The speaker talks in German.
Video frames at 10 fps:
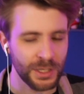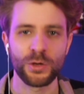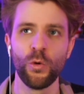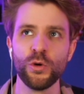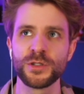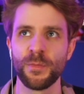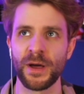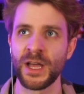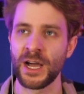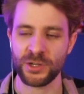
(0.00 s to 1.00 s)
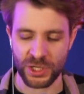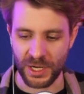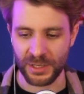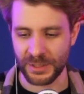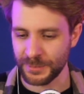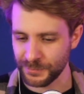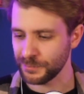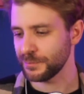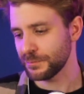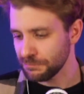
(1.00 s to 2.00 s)
Gut, eine Bananenschale.
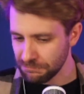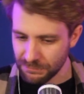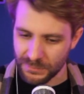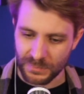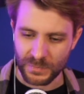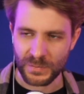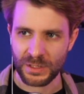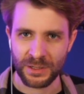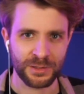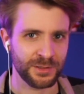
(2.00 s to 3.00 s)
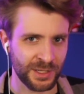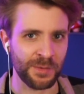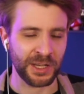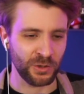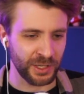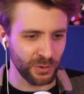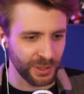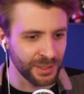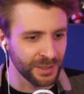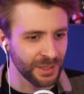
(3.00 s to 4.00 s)
Das glaube ich, kriege ich noch
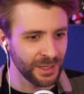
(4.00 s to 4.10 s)
hin.